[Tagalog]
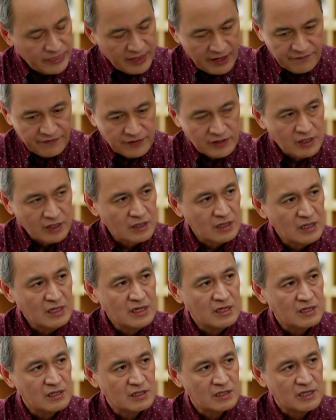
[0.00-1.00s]

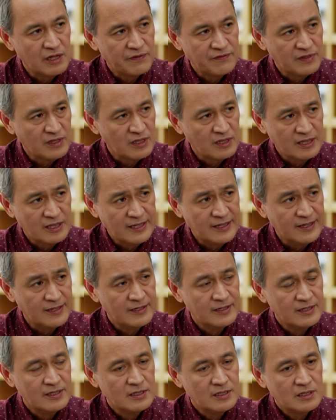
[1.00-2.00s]
Definitely. Definitely.
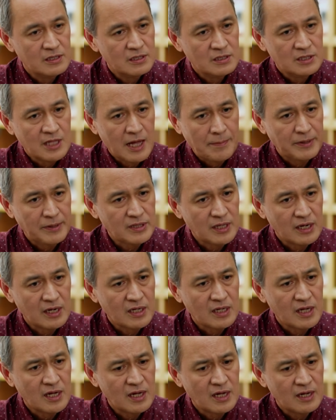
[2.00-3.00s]
Dapat
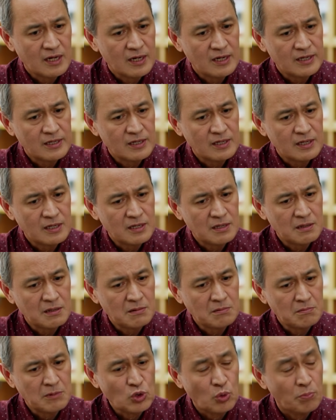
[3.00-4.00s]
talaga
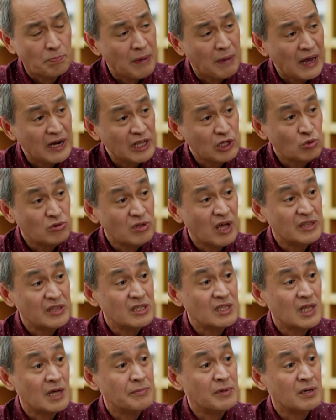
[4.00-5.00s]
manumbalik yung dati
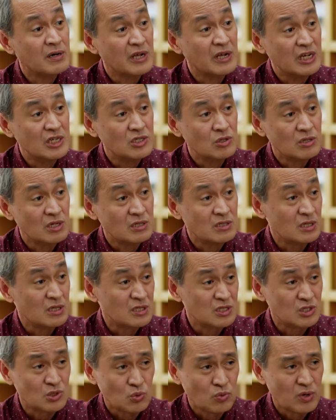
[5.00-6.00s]
namin ratio na
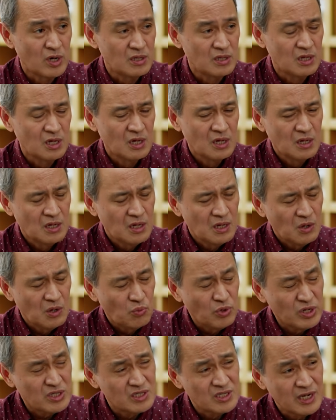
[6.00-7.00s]
6 to 1,
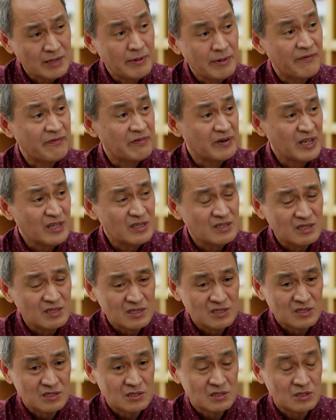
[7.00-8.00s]
which I'm afraid
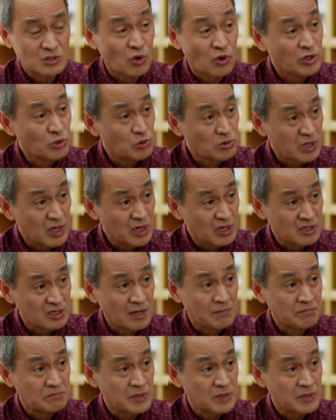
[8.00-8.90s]
is going to take some